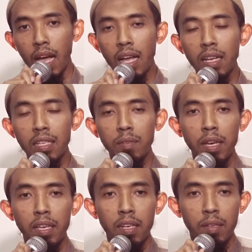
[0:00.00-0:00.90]
ada
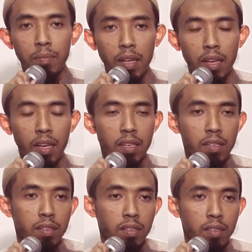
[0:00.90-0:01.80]
sebagian
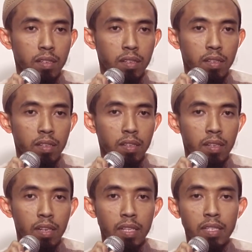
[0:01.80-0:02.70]
ibadah
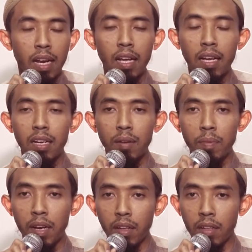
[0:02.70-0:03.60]
diserahkan
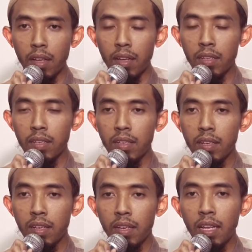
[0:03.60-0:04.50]
kepada Allah
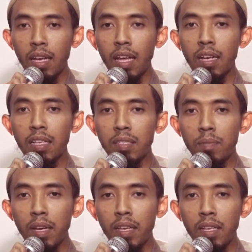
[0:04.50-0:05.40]
dan ada
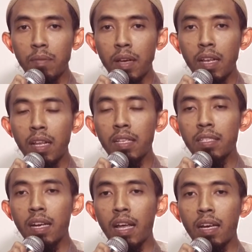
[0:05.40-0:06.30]
sebagian ibadah
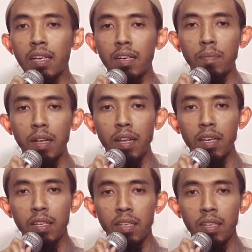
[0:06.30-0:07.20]
diserahkan kepada
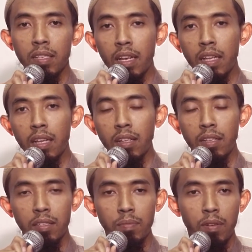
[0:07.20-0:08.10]
selain
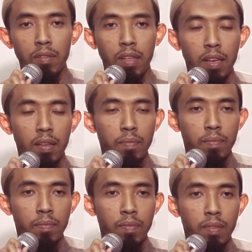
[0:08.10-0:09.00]
Allah Subhanahu wa taala
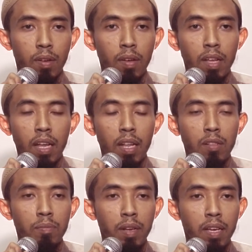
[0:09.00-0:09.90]
oleh karena
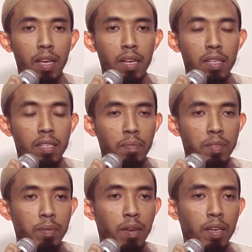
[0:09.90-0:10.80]
itu mereka
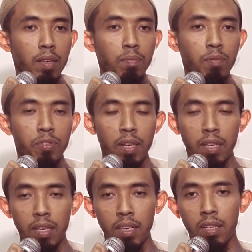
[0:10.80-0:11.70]
dicap sebagai
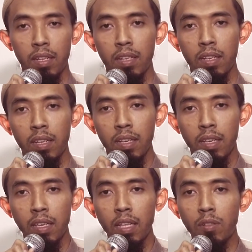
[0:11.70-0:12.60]
musyrikin,
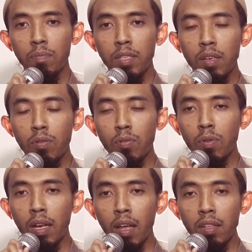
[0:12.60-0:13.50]
yaitu
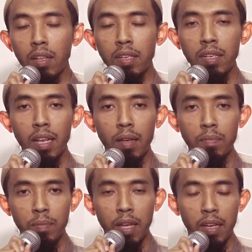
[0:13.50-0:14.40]
menyekutukan Allah di
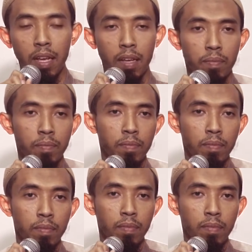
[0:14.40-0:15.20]
dalam ibadah.